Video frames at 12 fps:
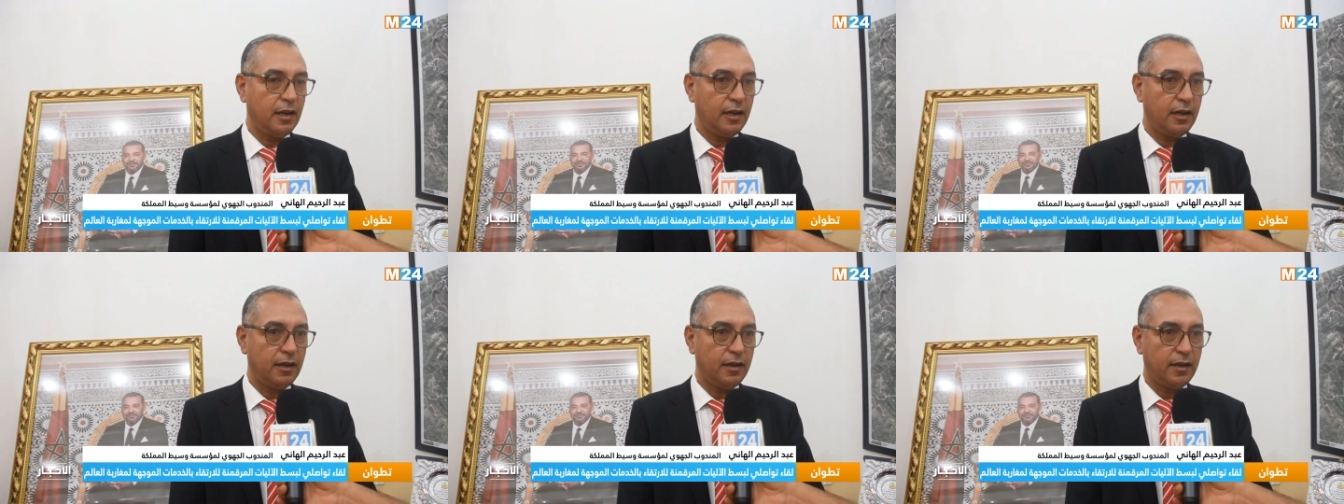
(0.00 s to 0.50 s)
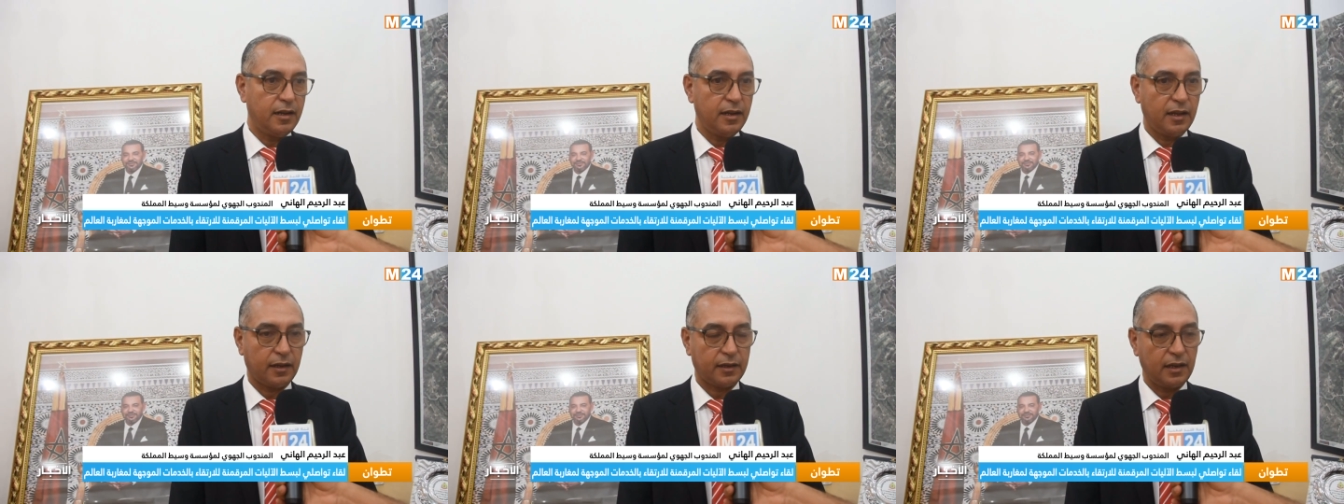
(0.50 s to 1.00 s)

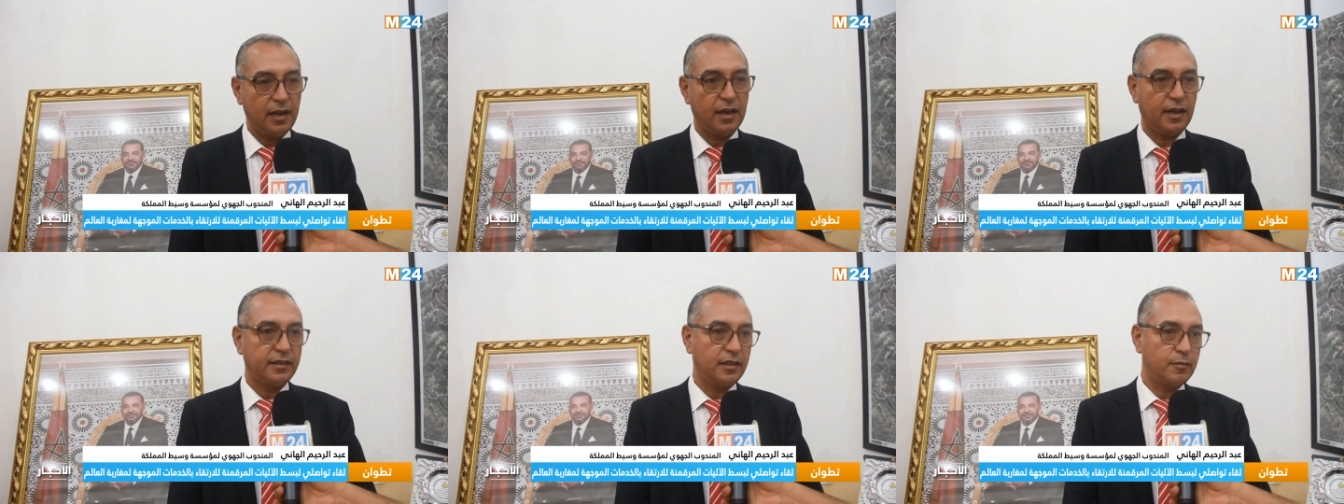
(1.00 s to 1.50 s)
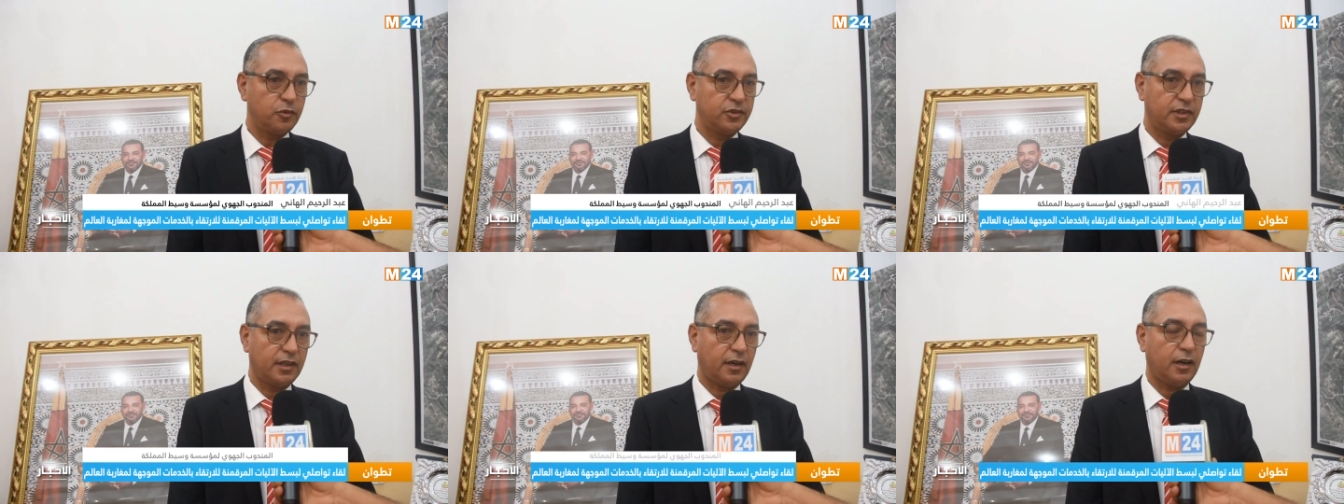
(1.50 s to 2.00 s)
اللي خلال هذه
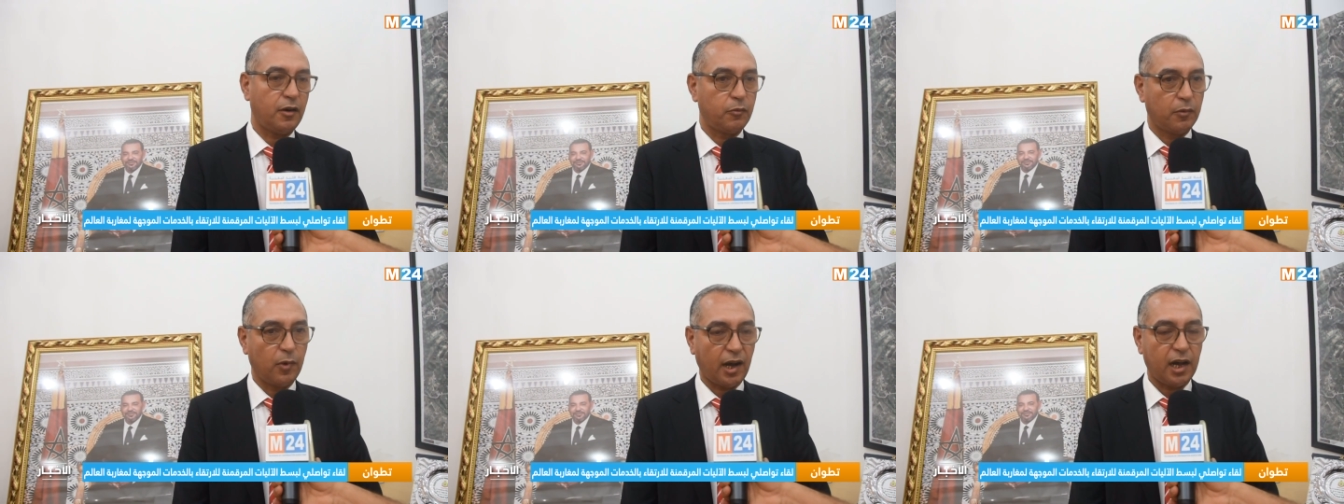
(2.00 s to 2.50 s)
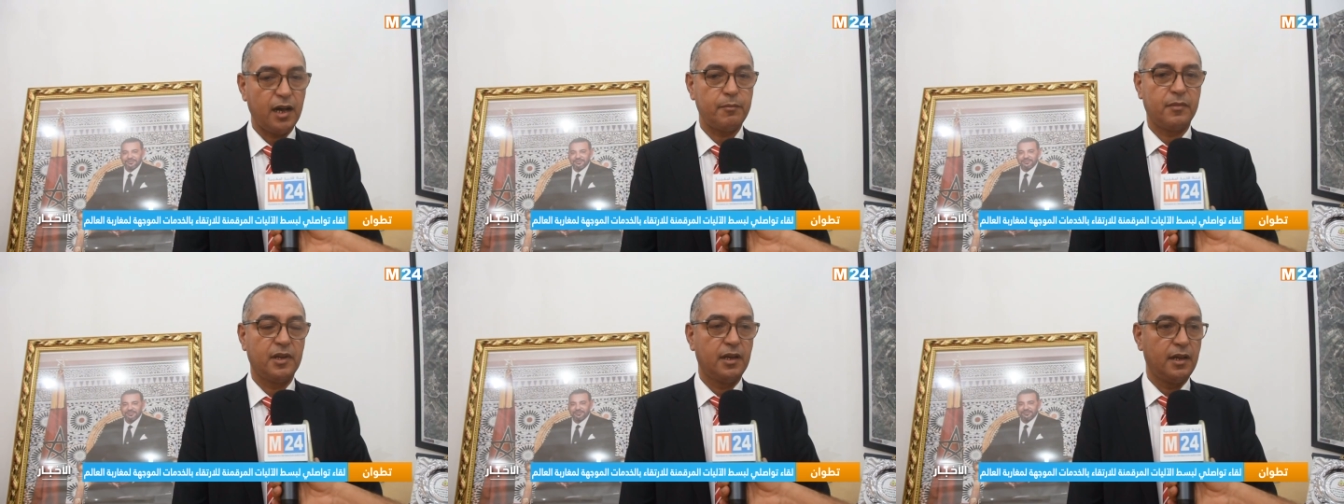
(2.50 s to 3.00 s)
المدة أو
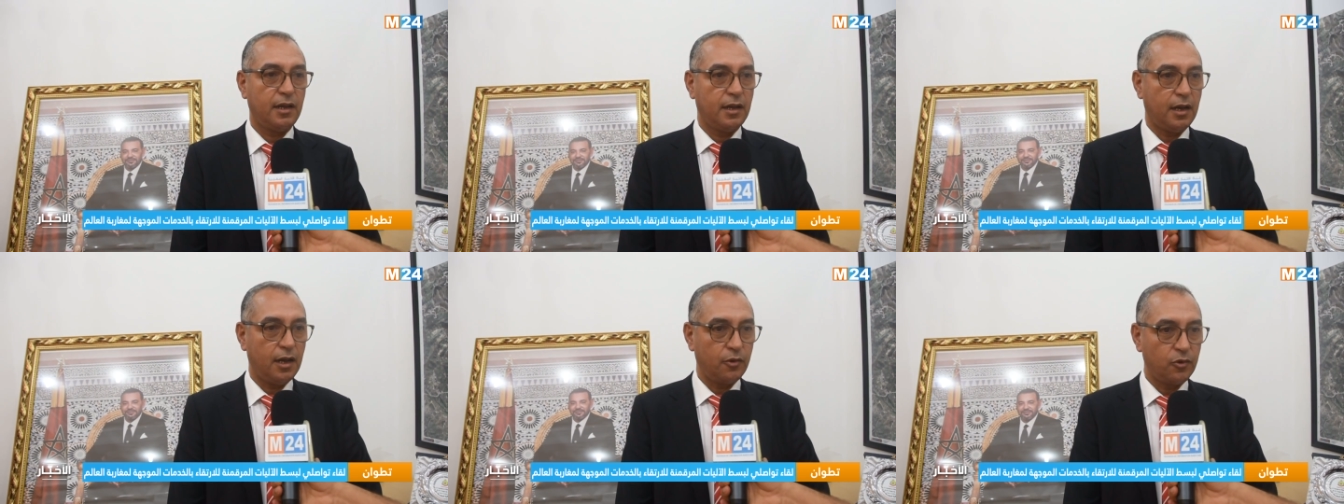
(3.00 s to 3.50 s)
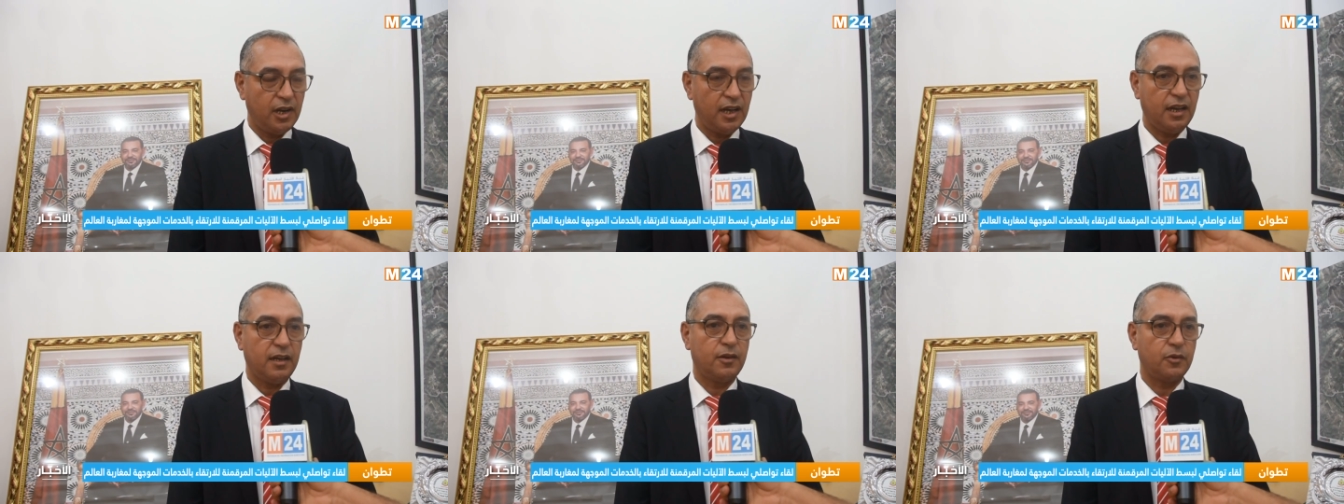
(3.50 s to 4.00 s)
مقام
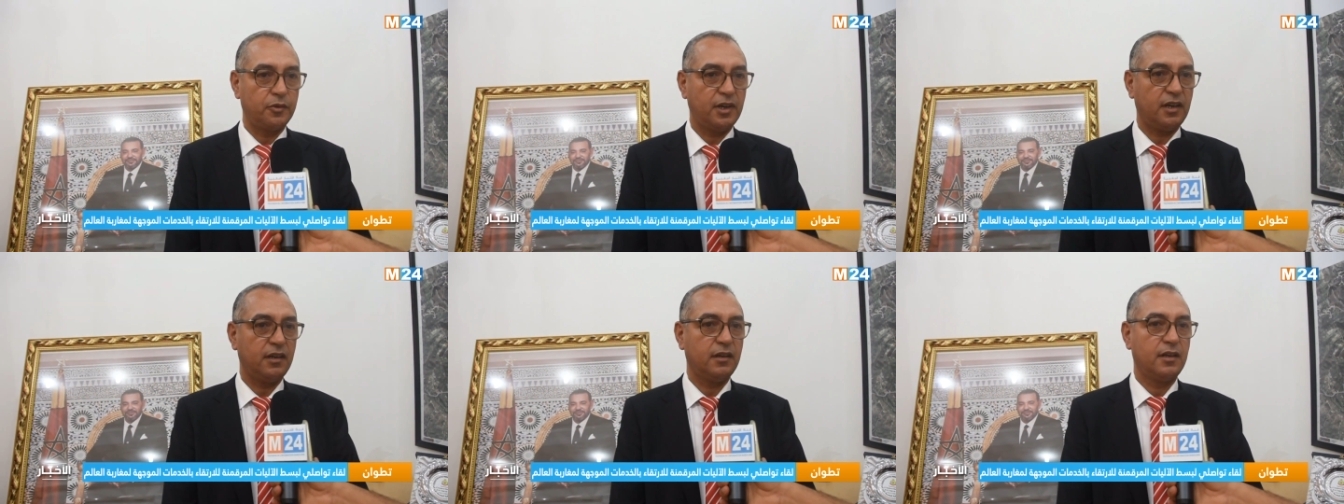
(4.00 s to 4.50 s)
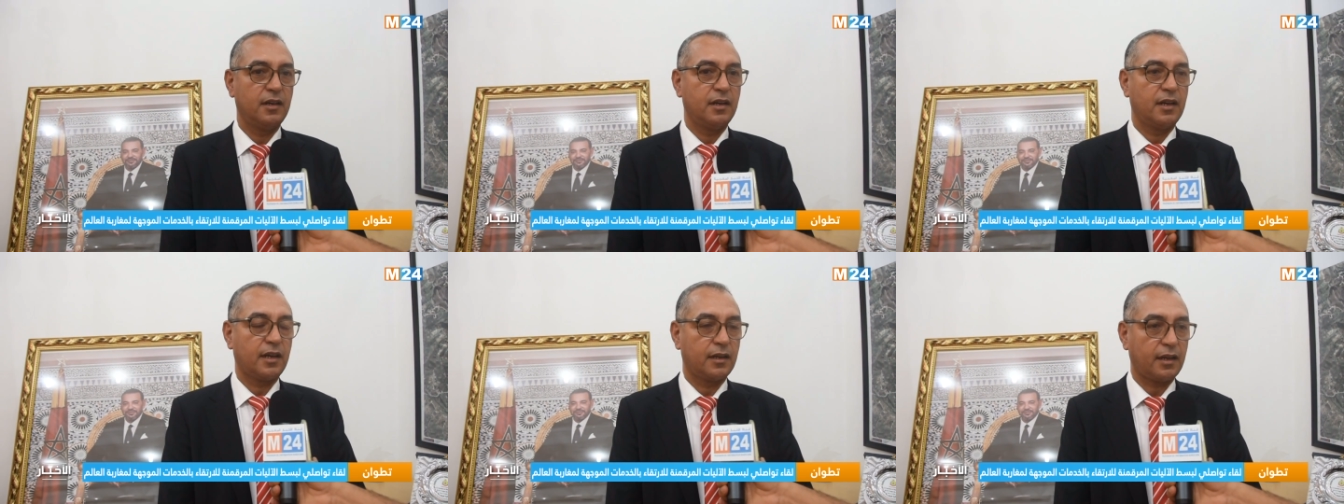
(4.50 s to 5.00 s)
هؤلاء هنا
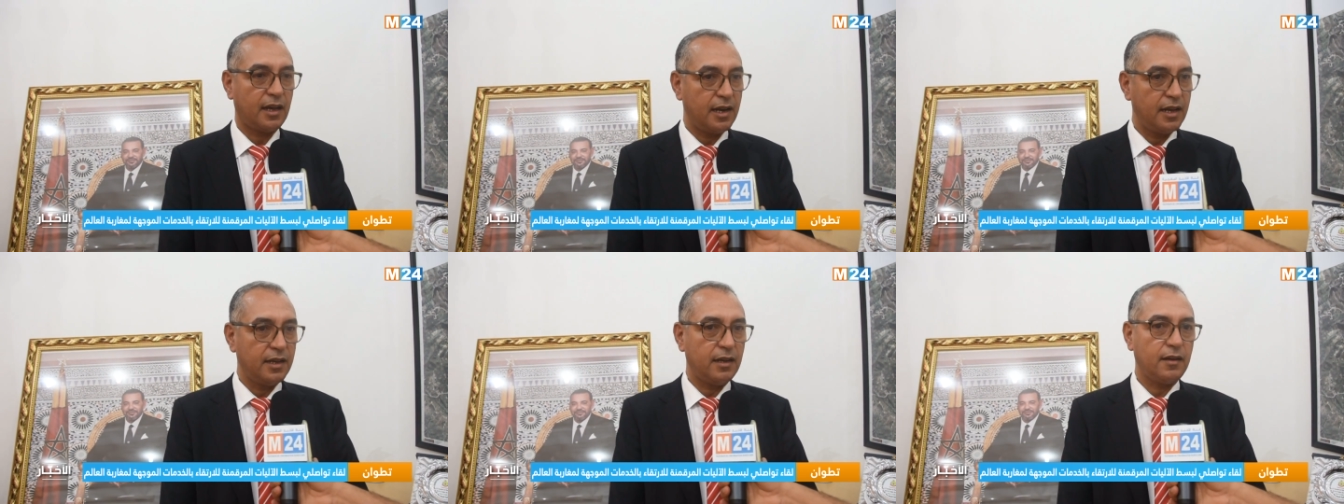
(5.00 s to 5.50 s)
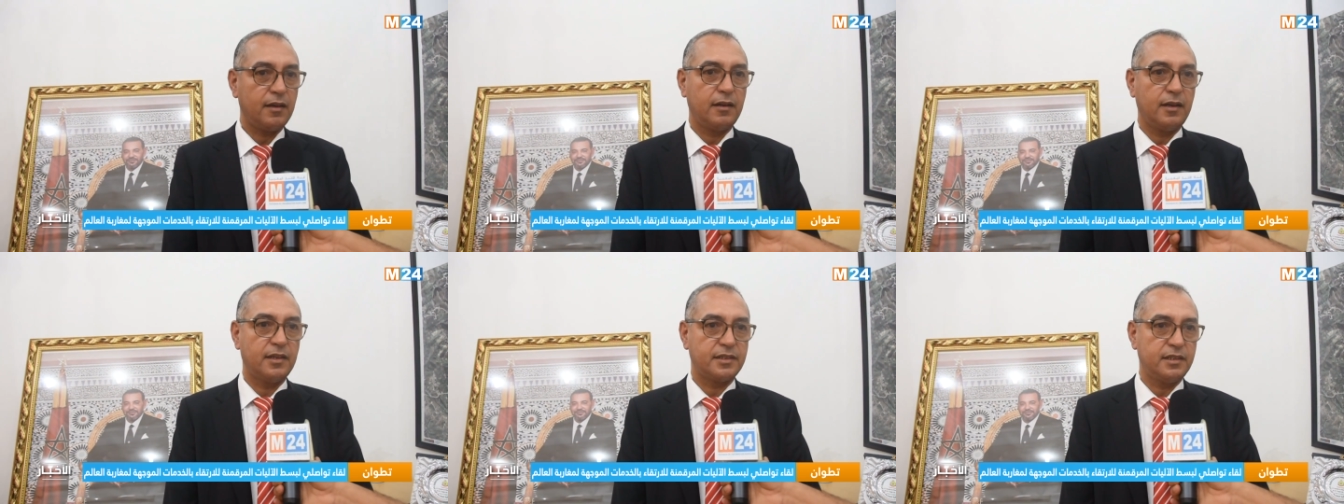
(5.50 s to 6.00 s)
خلايا
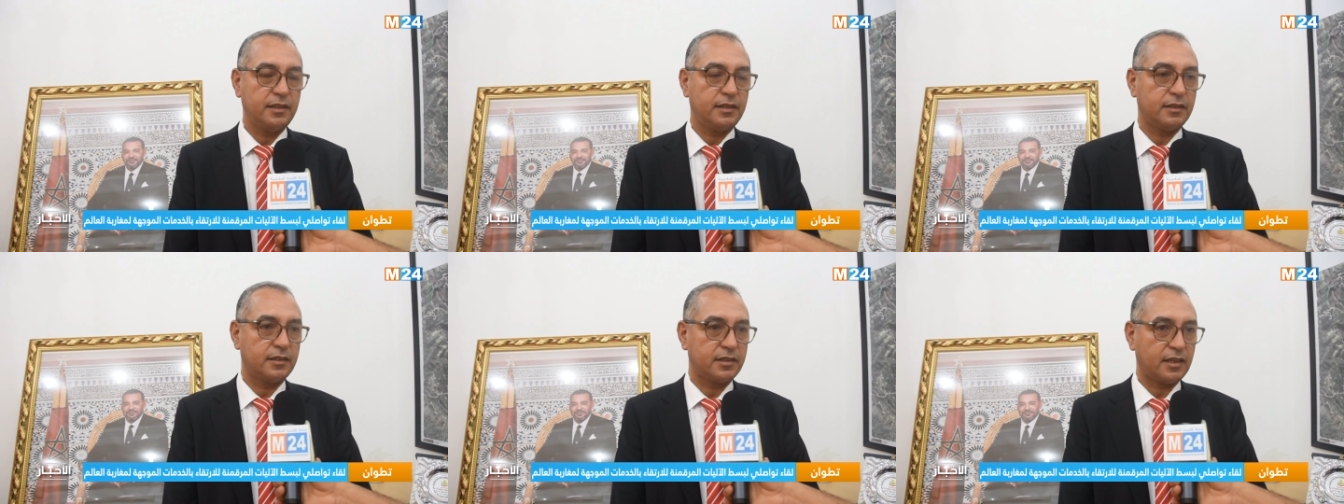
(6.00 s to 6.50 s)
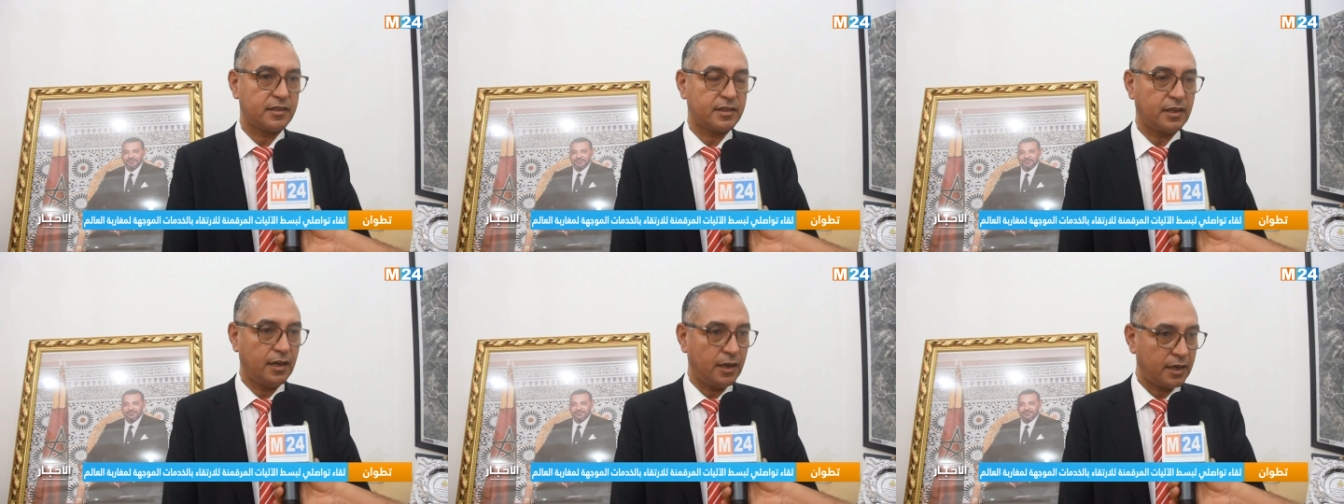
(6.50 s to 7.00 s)
التي
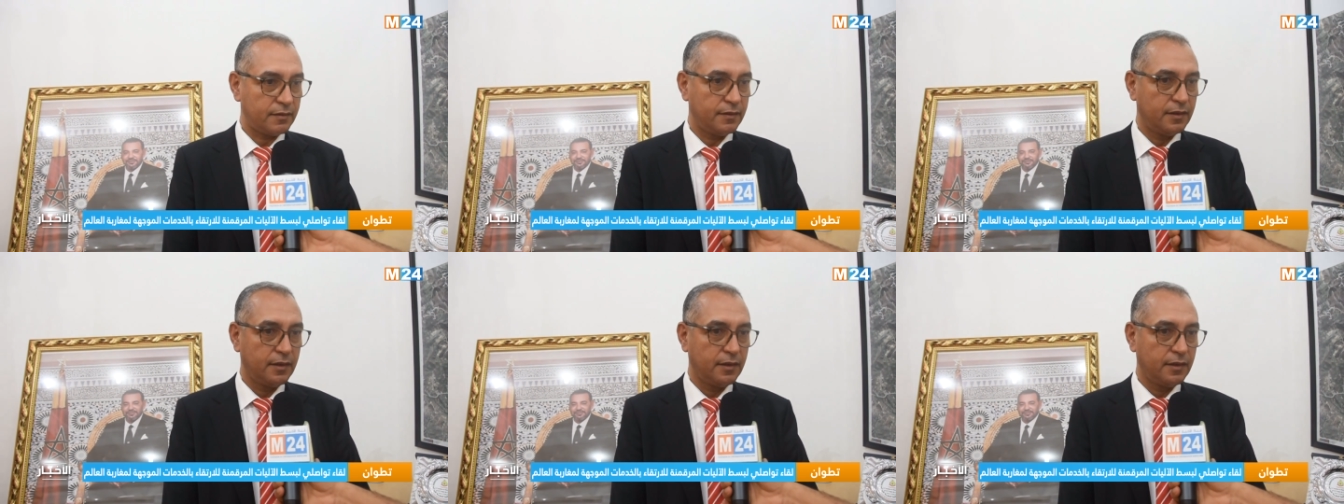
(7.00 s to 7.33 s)
ستسهر